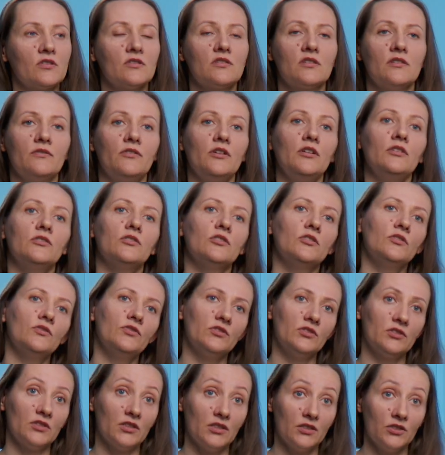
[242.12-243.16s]
Созревают они
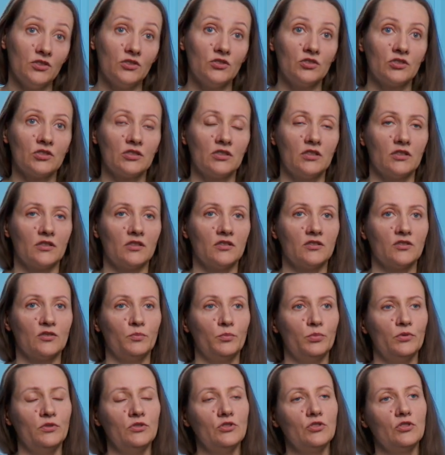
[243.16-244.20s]
физиологически гораздо
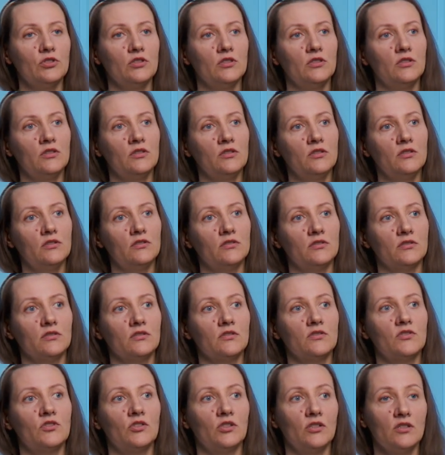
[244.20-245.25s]
позже, и
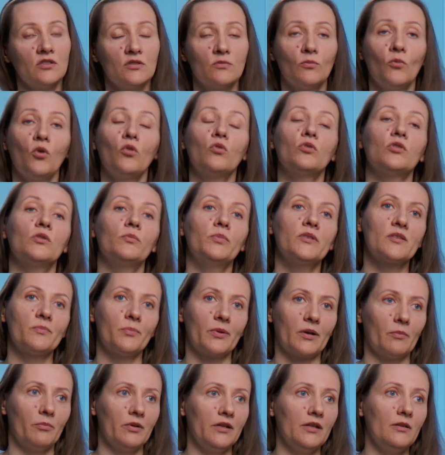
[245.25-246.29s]
э, здесь могут быть
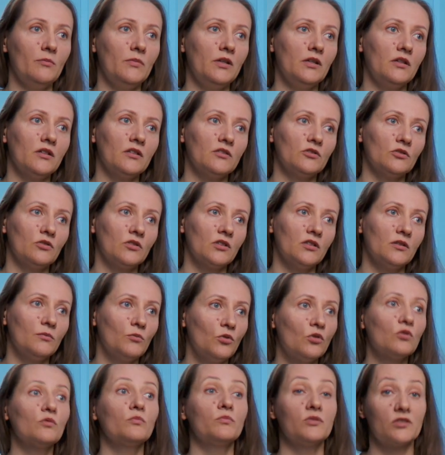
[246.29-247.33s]
проблемы, которые
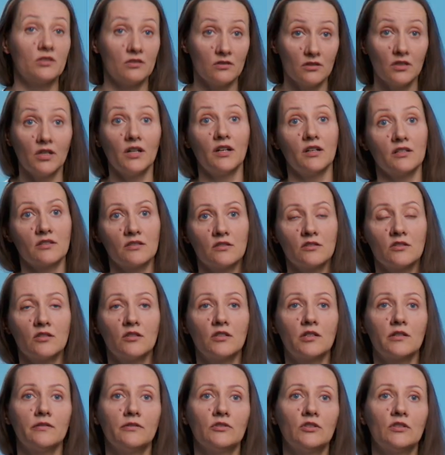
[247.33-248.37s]
могут быть, да,
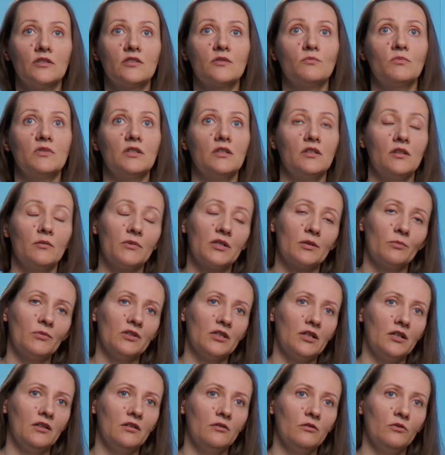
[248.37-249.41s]
ассоциированы изменением
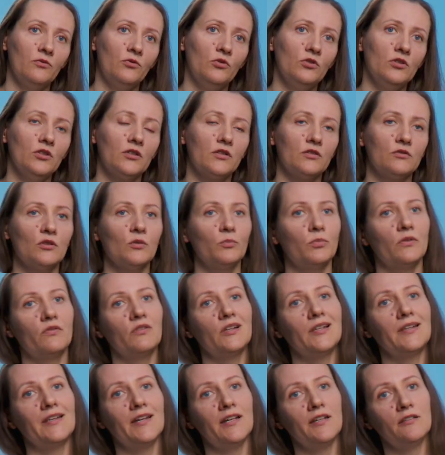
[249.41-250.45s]
гормонального фона, который
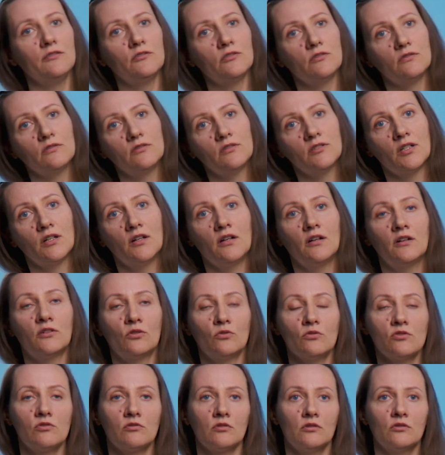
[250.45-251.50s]
повлияет на
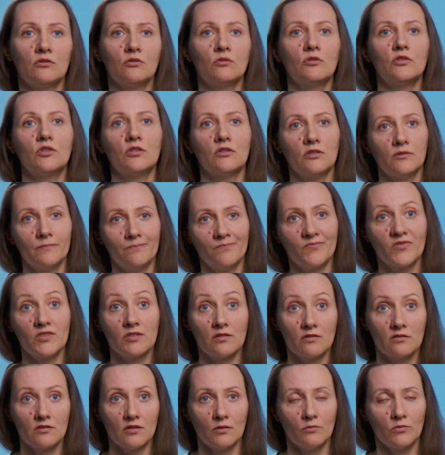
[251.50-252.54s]
рост других
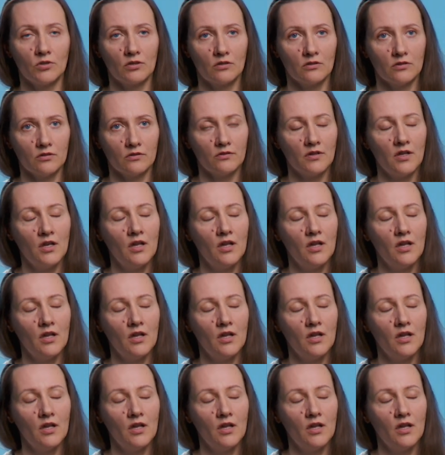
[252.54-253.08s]
систем органов.